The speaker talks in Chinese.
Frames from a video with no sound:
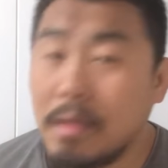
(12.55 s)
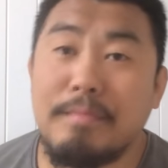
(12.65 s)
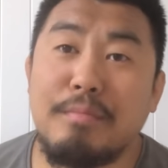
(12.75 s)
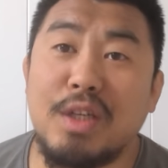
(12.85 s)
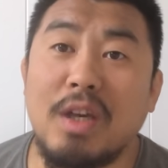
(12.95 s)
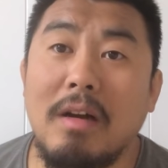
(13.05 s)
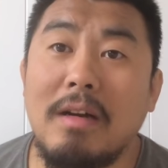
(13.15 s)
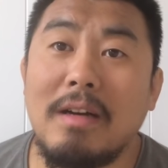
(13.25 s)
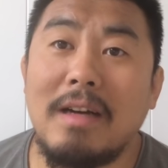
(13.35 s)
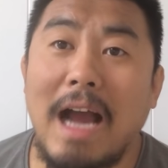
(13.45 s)
不行，
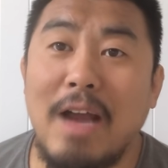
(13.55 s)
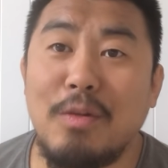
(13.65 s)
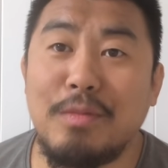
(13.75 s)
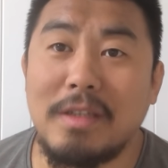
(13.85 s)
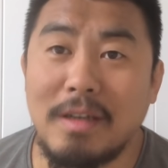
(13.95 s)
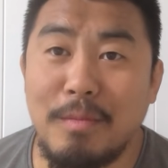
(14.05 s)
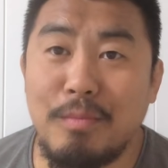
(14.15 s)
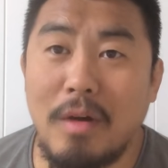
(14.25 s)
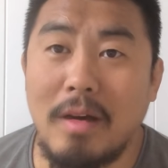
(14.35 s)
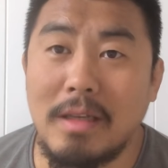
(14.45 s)
还是不行。
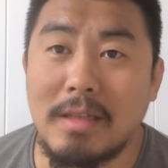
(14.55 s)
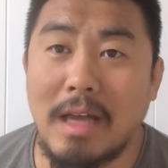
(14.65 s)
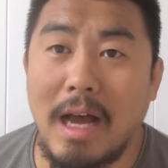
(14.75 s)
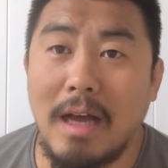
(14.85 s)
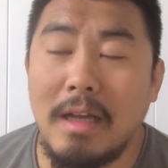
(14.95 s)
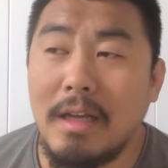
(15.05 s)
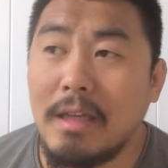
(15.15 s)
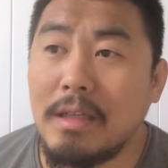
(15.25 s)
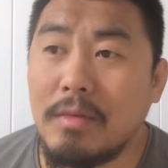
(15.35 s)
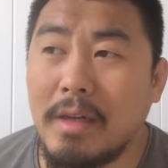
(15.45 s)
不好意思啊，
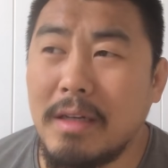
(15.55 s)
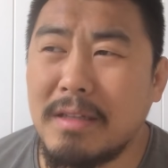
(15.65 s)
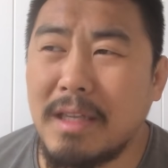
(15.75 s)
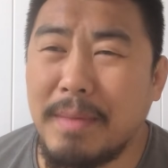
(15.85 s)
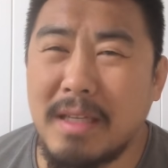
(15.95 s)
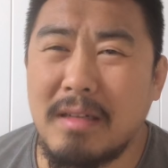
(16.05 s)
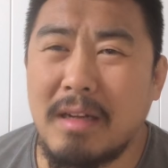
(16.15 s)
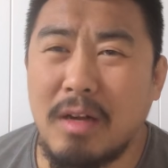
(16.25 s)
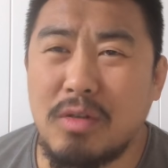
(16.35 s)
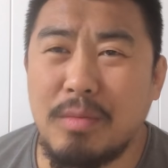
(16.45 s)
因为在北京这
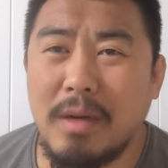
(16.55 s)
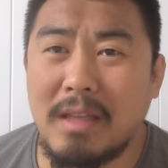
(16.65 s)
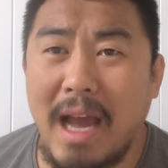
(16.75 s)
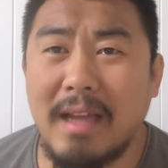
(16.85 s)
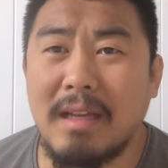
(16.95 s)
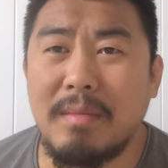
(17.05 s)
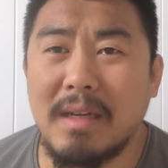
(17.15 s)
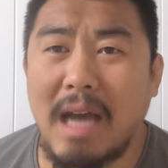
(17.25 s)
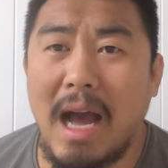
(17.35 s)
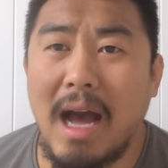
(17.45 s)
儿直播太他妈
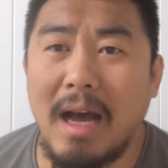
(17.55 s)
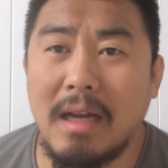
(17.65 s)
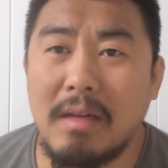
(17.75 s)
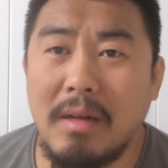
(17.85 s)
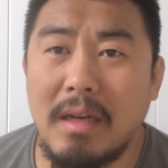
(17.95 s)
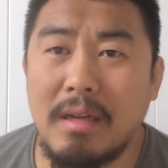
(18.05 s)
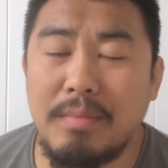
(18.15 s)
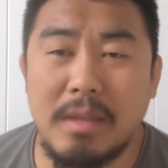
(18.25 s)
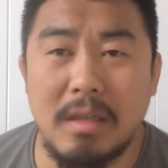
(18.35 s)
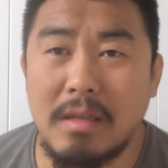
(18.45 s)
卡，完了
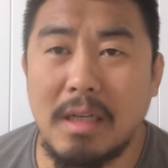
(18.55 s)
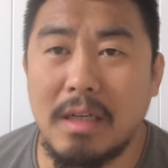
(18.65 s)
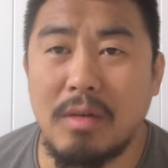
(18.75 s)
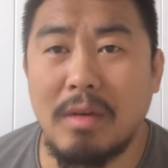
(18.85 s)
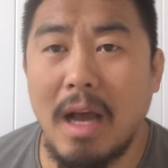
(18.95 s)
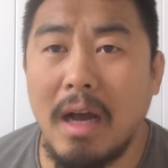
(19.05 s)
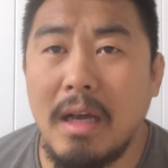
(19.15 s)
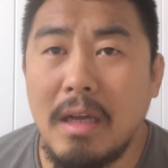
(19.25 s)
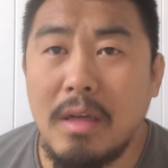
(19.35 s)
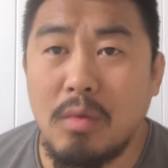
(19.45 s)
不行，这个流量
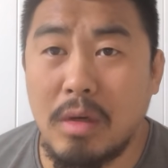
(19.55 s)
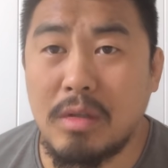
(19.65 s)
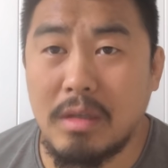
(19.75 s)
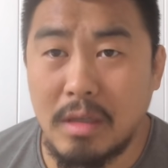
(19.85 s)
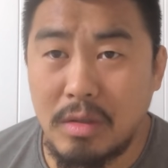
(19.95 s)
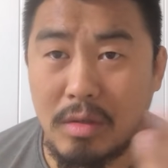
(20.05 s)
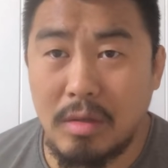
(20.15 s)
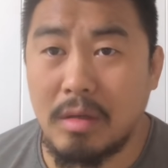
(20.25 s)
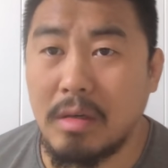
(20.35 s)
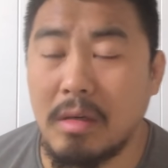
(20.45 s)
我只能
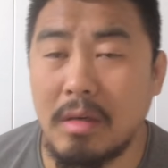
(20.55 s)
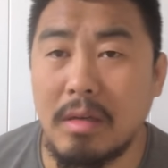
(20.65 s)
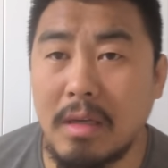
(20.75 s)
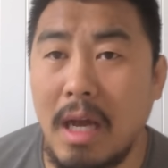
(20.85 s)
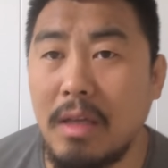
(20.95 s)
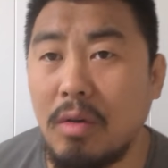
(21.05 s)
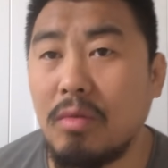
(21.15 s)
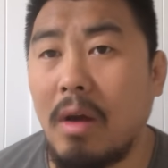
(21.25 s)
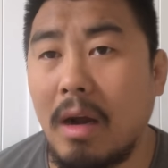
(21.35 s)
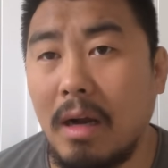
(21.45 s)
是看油
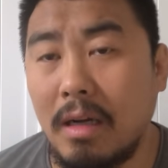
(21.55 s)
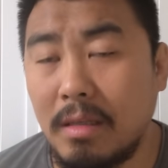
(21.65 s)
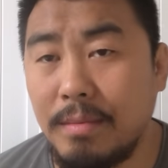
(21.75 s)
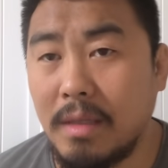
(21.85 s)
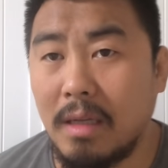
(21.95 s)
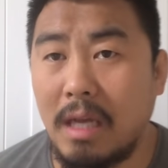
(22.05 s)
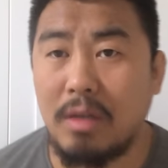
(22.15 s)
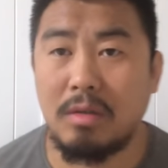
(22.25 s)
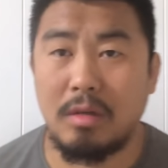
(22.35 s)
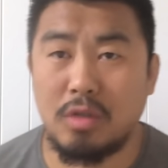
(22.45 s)
管啊什么的。但
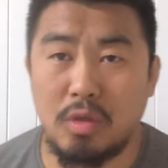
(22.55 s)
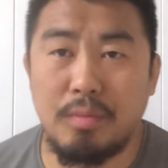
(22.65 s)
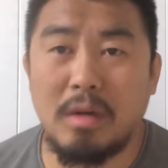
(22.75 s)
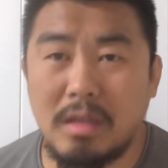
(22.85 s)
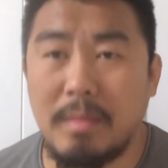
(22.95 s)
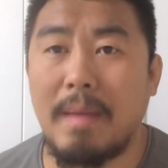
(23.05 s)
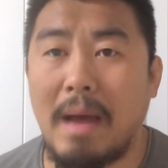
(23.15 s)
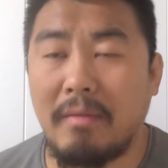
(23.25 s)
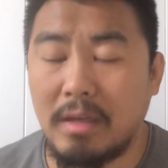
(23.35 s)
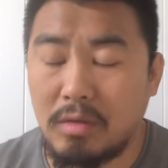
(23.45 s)
是直播特别
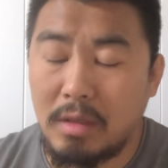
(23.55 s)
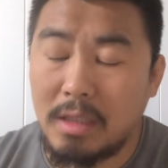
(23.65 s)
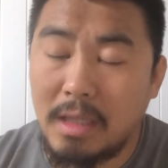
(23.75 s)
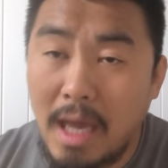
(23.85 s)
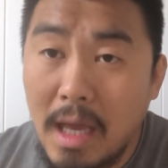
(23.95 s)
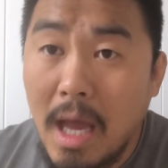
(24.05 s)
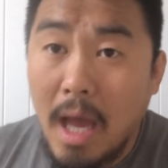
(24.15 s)
麻烦，所以今天